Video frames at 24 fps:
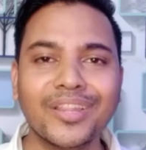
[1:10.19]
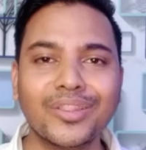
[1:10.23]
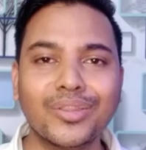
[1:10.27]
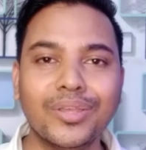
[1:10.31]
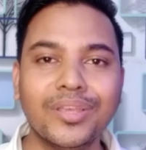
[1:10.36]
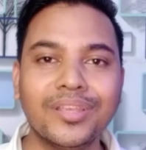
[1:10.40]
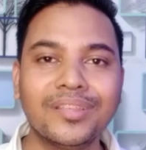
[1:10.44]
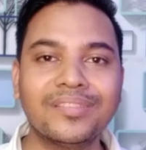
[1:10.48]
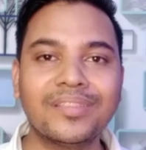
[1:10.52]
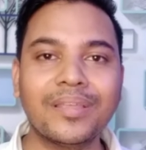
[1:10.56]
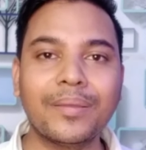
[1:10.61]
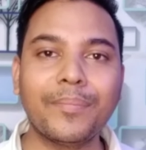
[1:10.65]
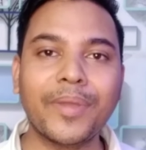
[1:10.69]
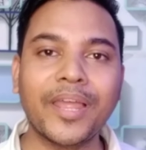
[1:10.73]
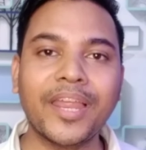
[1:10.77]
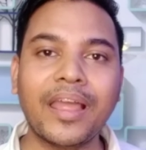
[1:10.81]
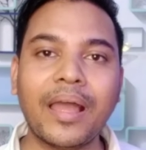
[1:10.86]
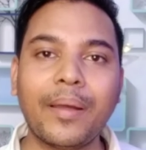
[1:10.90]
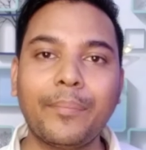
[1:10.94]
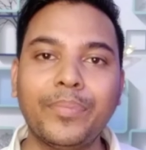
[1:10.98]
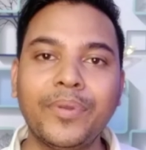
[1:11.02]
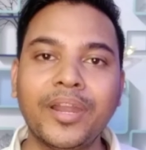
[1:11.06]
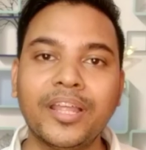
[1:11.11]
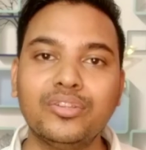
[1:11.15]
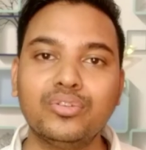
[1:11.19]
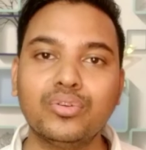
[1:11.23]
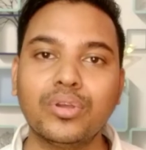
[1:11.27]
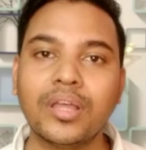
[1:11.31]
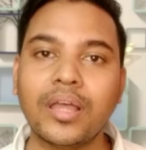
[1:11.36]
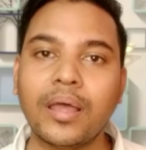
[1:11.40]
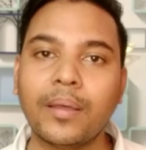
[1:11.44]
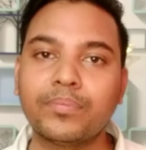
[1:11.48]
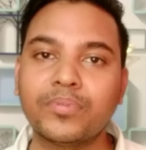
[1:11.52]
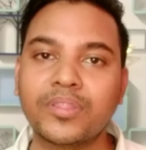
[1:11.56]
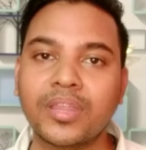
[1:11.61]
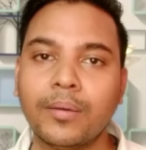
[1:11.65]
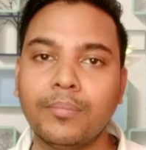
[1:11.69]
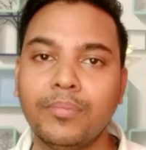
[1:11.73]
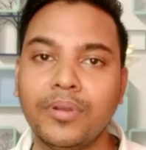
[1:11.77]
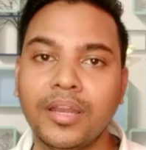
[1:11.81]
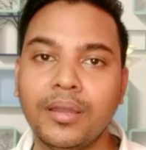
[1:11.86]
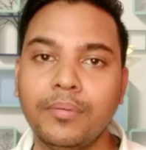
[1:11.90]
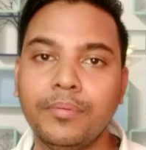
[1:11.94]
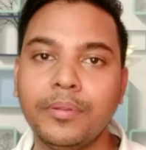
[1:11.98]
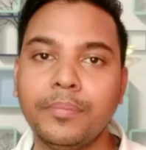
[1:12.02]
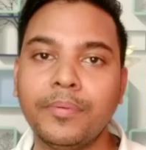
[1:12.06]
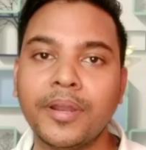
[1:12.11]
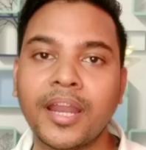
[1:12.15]
तो इससे मैं अपना जो है अब
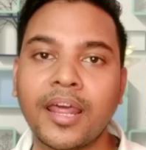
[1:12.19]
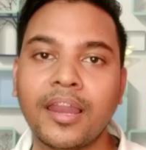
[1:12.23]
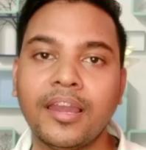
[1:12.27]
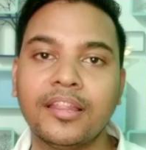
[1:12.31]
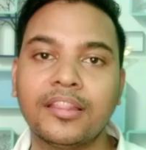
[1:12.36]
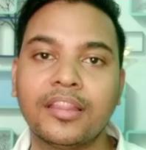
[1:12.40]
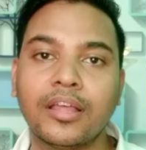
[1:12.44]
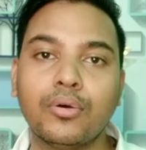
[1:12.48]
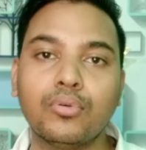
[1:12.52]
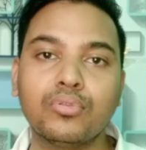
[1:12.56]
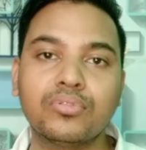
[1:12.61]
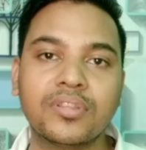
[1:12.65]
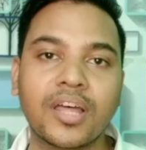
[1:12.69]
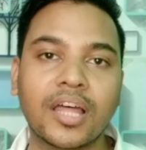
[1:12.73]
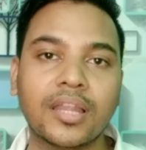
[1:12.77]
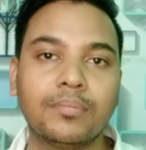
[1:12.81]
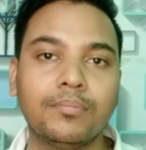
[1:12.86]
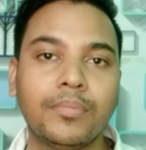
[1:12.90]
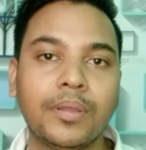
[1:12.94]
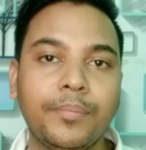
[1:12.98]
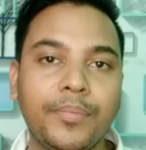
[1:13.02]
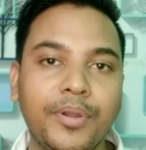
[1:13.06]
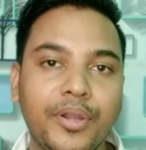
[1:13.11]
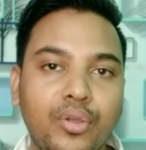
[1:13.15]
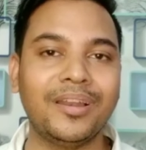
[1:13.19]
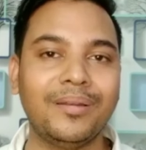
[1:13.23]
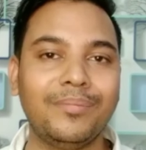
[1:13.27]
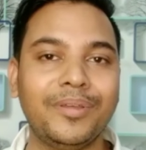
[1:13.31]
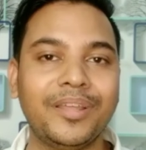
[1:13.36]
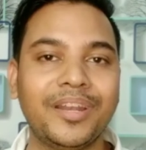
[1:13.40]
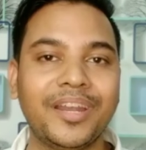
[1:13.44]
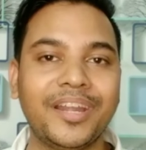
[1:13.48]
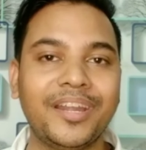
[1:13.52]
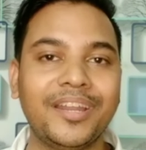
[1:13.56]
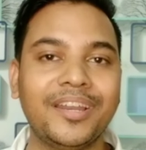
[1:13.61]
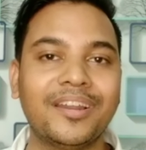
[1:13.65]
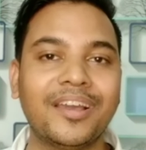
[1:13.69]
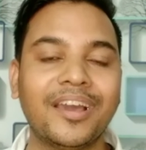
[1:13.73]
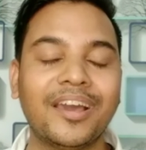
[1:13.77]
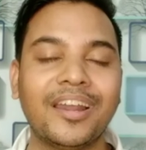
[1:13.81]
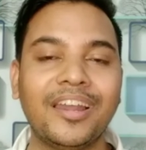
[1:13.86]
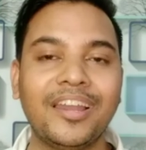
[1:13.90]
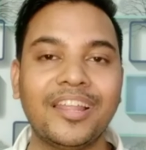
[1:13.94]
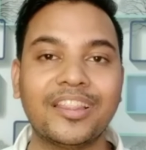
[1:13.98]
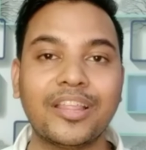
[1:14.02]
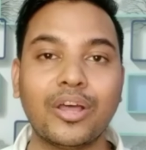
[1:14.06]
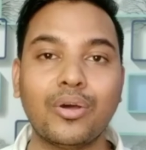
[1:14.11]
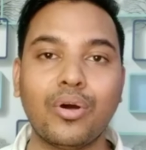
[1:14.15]
थंबनेल भी बना लेता हूँ साथ में वीडियो भी एडिट कर
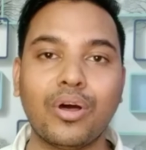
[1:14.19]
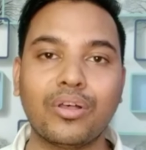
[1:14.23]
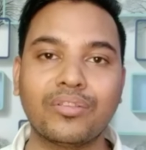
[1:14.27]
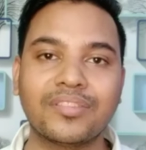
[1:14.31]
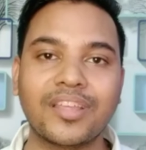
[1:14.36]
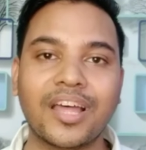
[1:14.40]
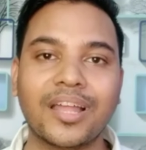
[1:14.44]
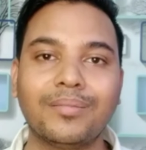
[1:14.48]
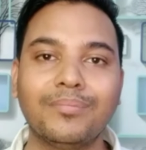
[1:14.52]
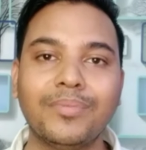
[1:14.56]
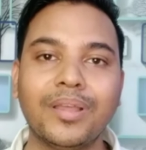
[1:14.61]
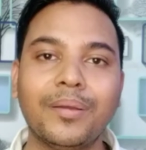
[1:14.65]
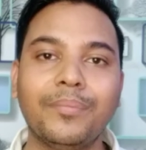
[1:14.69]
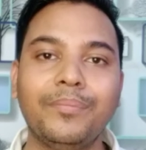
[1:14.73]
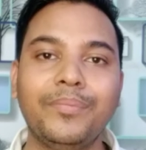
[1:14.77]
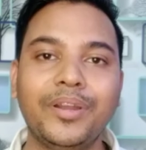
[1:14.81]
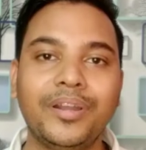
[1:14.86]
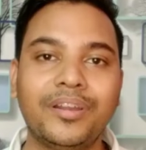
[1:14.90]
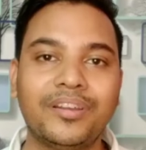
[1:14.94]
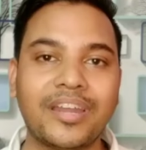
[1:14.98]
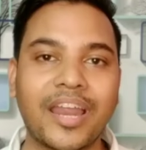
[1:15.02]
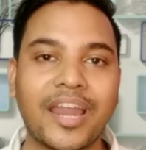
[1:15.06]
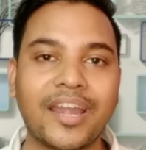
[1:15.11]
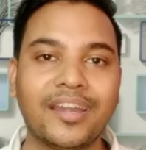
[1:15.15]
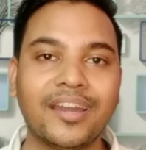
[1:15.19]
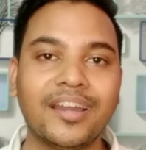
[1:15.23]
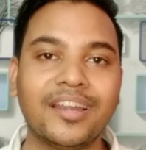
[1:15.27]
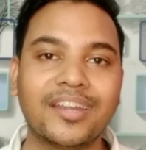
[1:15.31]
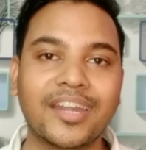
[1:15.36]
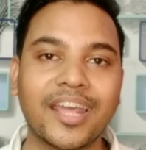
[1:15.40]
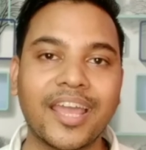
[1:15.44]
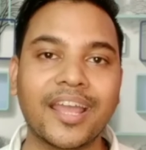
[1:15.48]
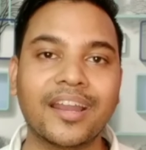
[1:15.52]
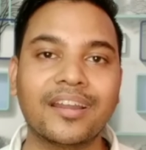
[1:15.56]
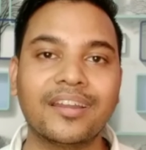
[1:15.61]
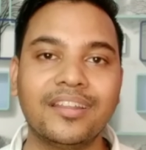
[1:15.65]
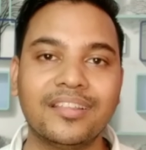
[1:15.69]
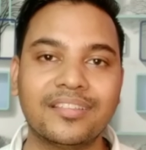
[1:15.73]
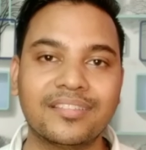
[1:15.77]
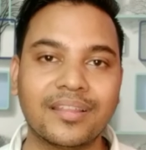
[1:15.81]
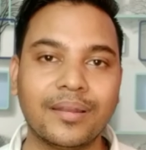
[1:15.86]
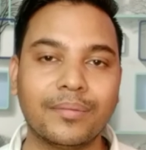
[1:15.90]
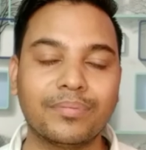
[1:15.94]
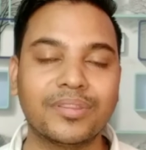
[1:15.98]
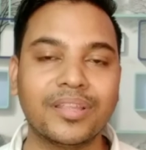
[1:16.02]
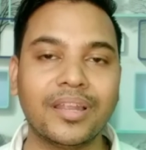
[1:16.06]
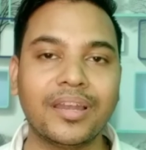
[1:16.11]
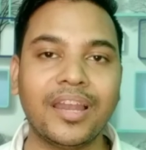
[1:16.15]
लेता हूँ और साथ में टाइटल टैग
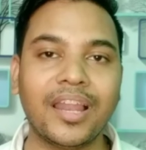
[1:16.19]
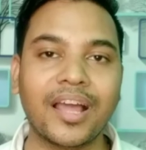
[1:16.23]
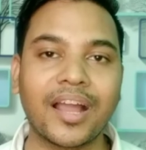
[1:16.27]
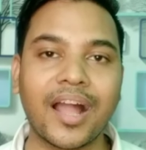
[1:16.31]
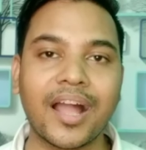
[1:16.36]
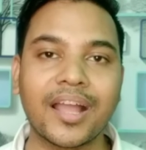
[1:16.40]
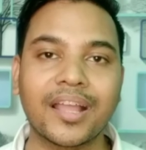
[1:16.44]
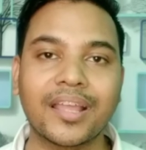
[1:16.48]
डिस्क्रिप्शन लगा